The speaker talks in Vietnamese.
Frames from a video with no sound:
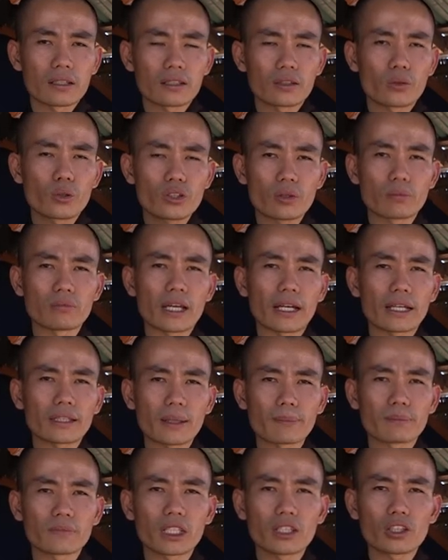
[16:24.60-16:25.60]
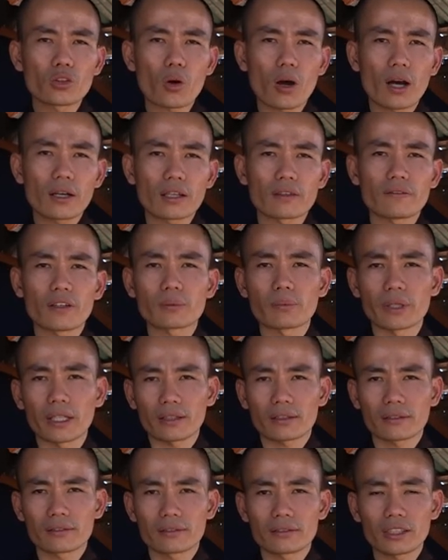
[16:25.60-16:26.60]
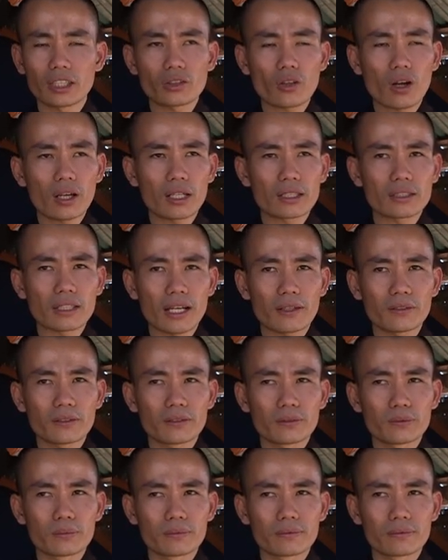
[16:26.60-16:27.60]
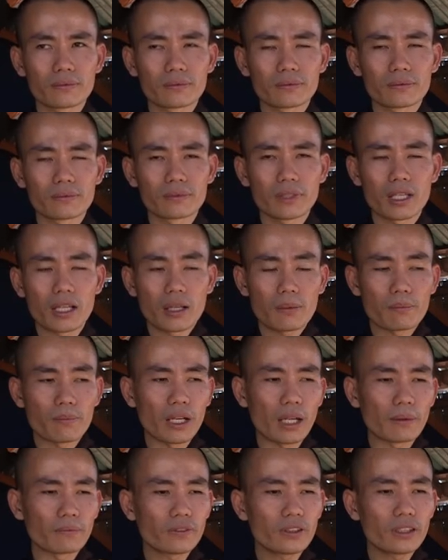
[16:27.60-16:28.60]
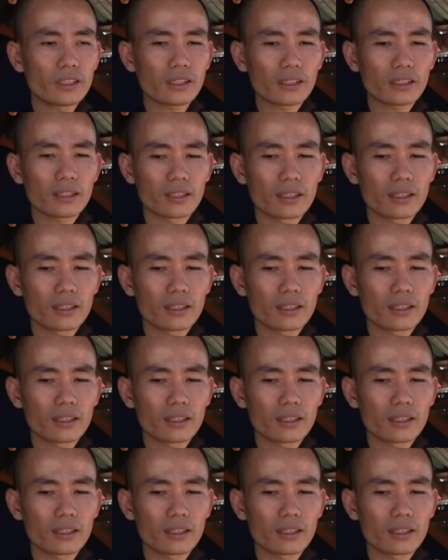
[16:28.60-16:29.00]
cuối cùng là cái tâm tính toán và phân biệt tính toán là sao mình làm phước